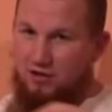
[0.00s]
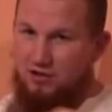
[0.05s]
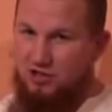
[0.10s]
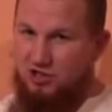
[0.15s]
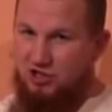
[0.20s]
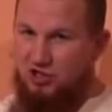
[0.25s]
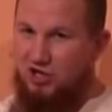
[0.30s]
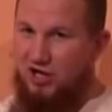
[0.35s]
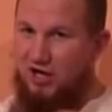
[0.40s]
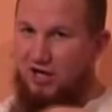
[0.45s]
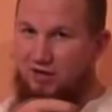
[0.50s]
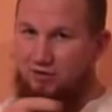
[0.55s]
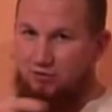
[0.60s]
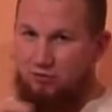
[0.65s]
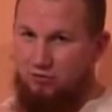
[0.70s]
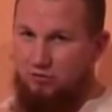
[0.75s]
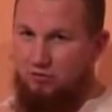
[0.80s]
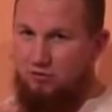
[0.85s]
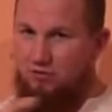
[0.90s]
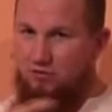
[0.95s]
die
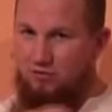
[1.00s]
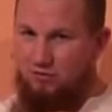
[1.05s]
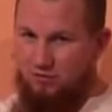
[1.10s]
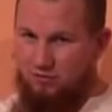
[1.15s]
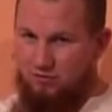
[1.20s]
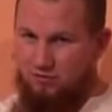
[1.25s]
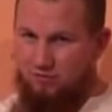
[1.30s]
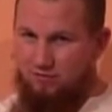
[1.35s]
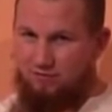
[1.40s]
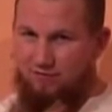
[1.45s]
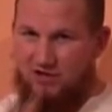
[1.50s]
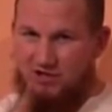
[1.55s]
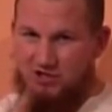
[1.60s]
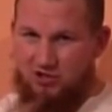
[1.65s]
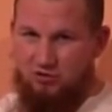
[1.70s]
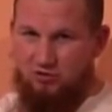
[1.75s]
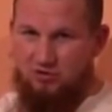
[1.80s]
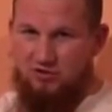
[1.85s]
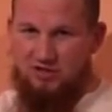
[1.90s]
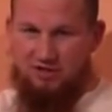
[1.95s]
Scheidung.
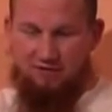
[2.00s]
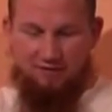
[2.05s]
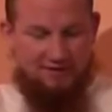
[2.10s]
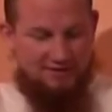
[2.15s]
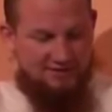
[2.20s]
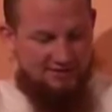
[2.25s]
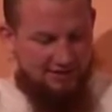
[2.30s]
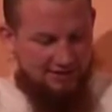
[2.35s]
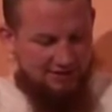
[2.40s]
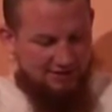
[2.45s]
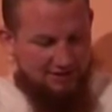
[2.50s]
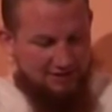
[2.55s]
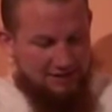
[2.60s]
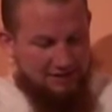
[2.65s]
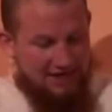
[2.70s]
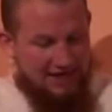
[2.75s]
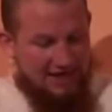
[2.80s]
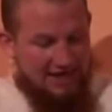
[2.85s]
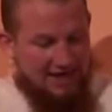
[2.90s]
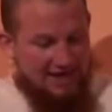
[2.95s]
Welche Konsequenzen hat die?
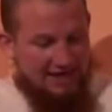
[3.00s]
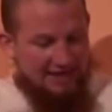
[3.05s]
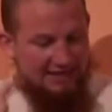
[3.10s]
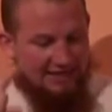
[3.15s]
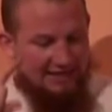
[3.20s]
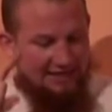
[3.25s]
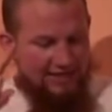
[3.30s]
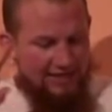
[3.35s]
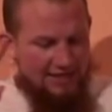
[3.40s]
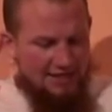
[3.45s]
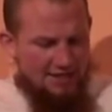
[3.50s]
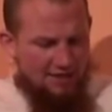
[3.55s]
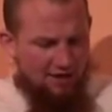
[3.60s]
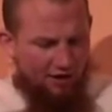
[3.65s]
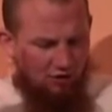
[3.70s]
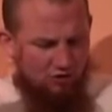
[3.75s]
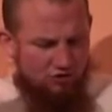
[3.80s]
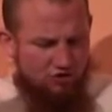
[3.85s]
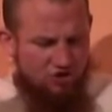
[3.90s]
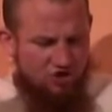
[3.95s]

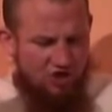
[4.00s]
Kinder aus